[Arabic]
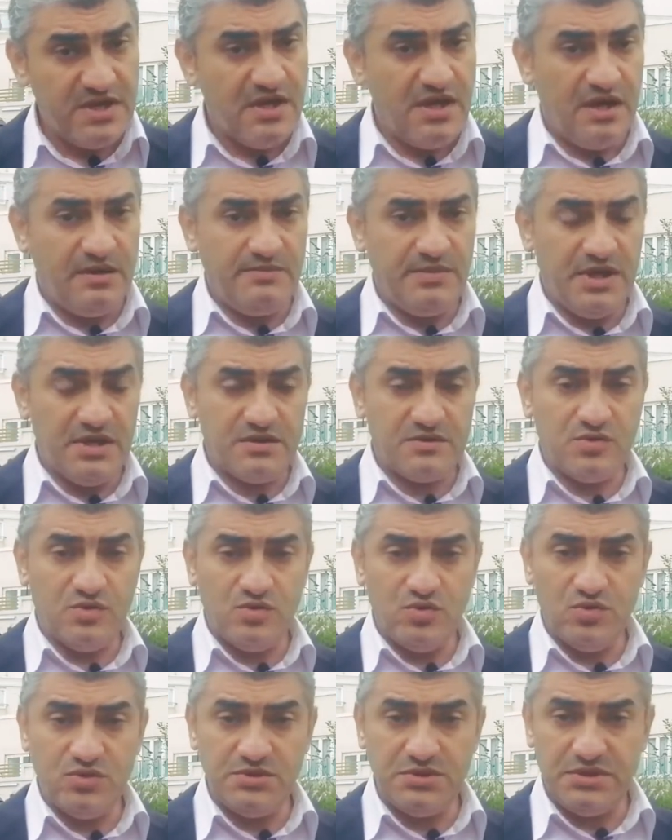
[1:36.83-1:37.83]
املاك
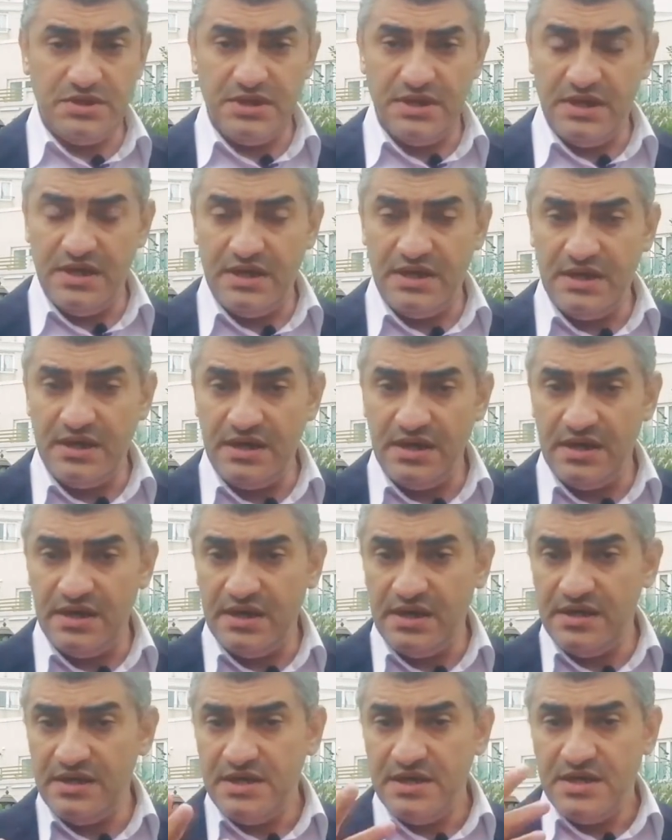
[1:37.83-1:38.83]
كنوت
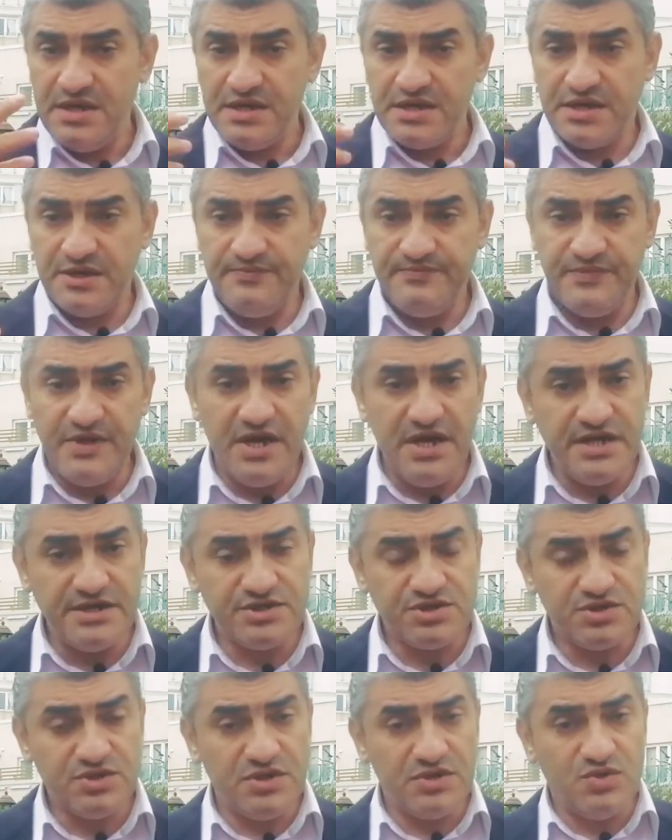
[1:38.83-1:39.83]
آه،
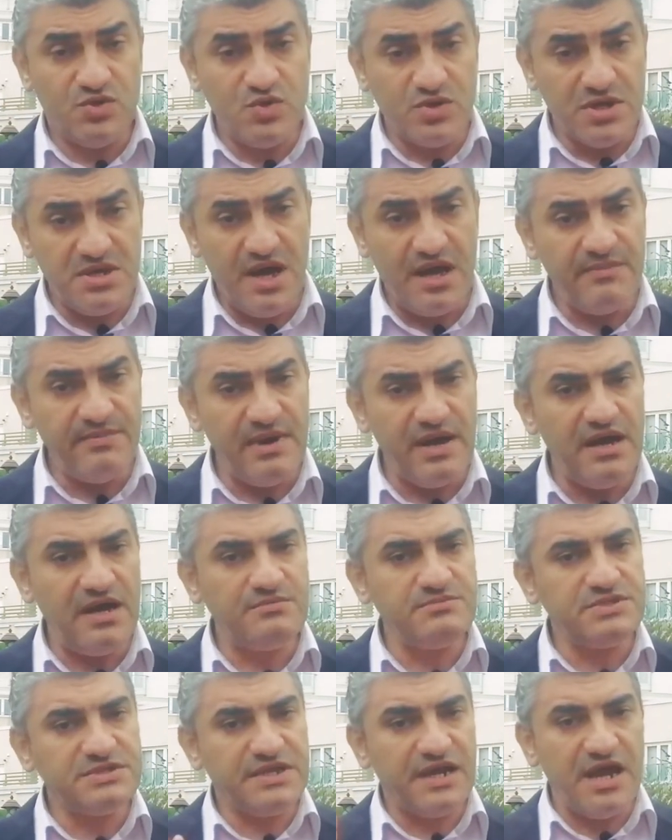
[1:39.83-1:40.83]
كبتاش توكي
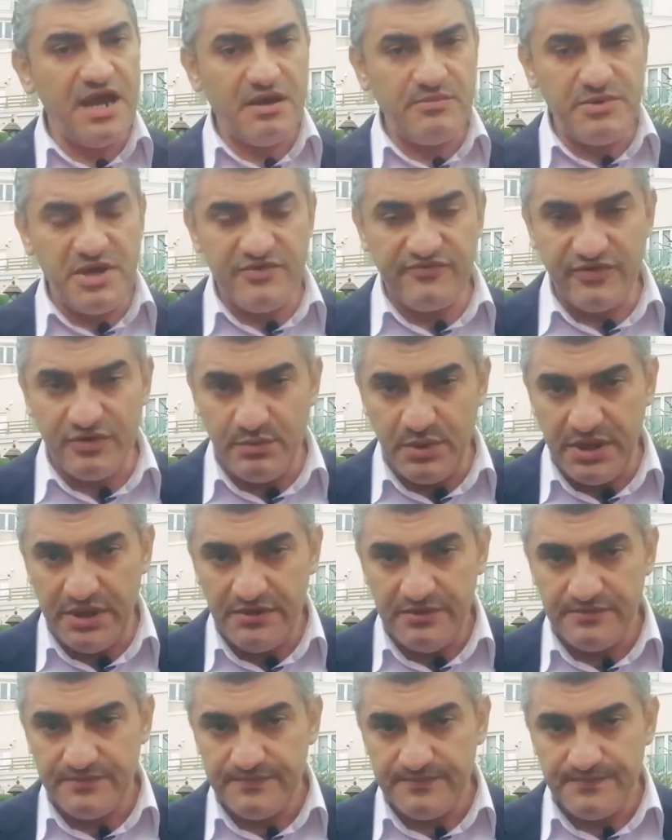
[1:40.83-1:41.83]
هبقى مستريح
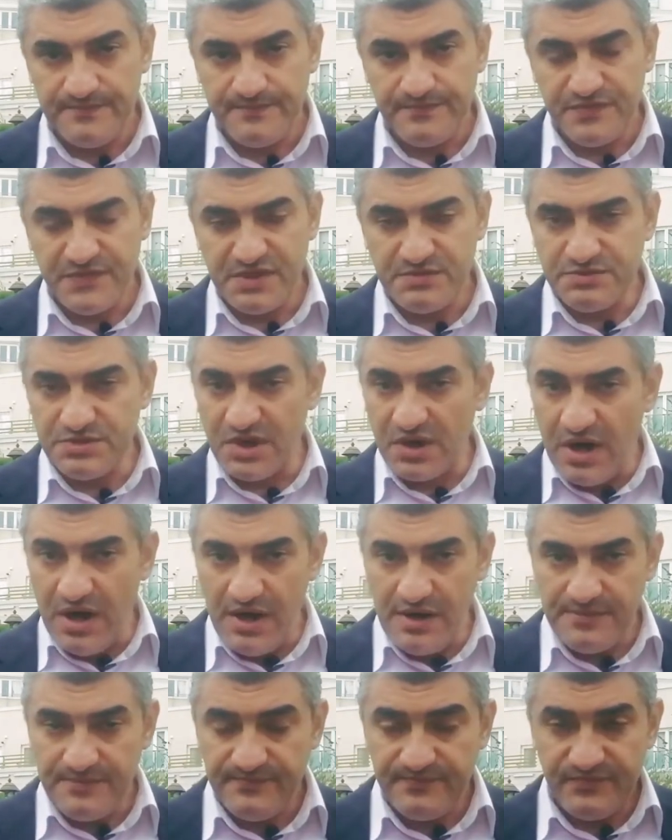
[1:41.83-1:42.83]
100%
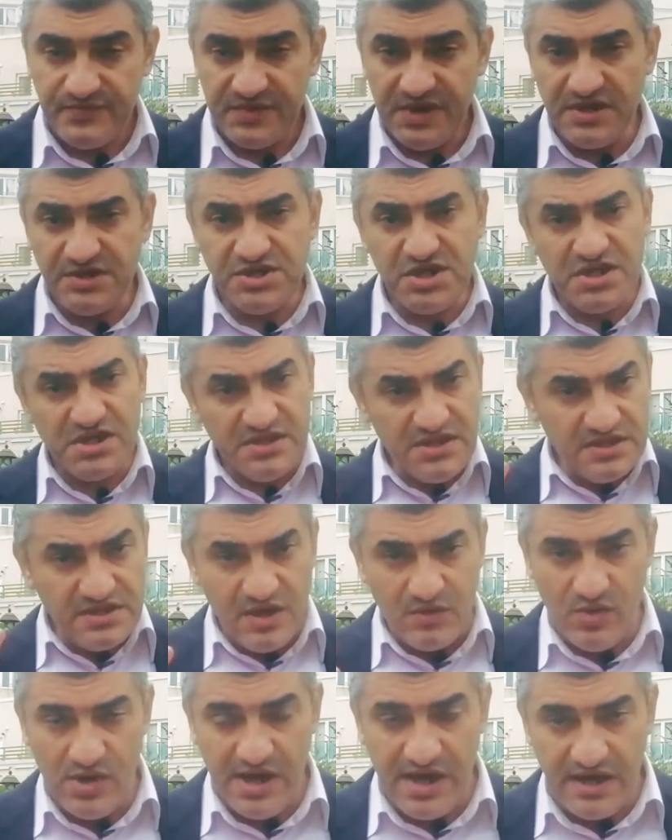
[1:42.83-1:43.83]
بصراحه هي شركه
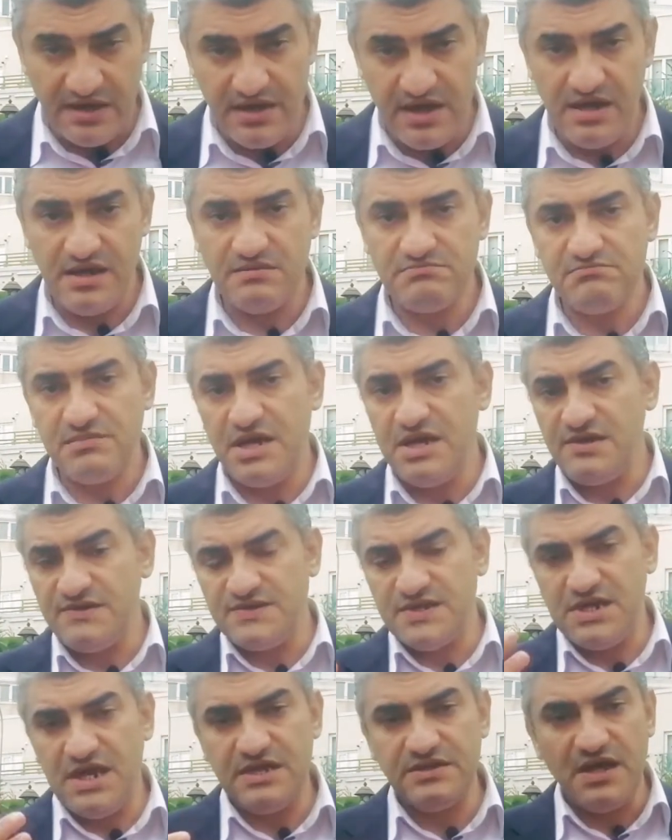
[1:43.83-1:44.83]
الدوله يعني
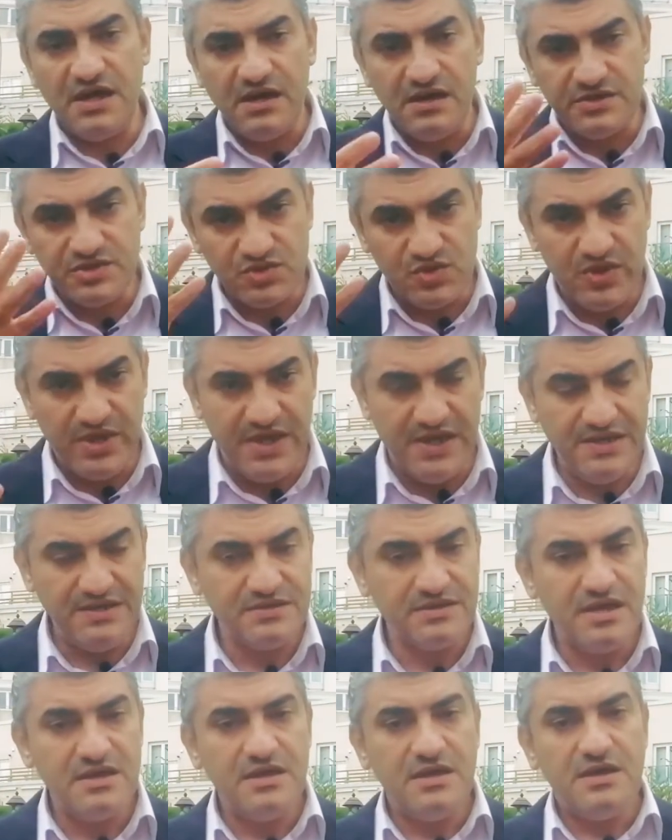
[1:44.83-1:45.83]
هيحصل هيتاخر شويه
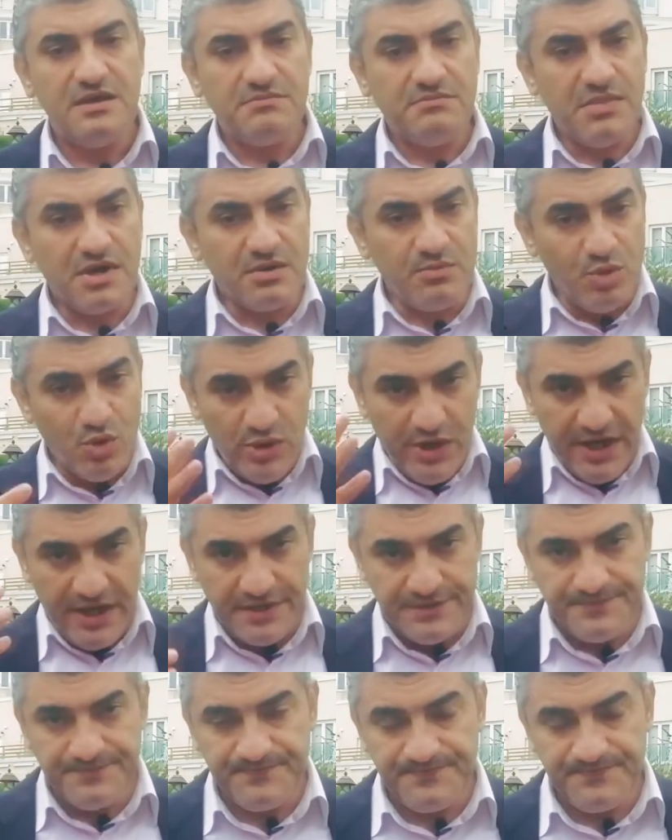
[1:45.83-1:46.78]
مقبول يعني